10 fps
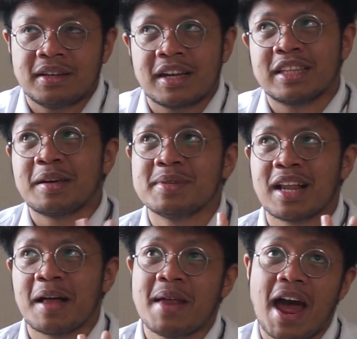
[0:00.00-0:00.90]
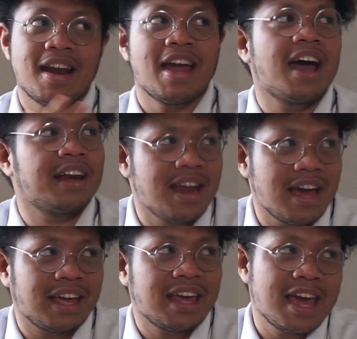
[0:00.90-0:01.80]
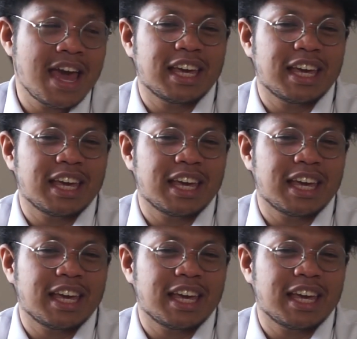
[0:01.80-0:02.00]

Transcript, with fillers: kan mm kita misalnya berandai-andai, mm -hmm.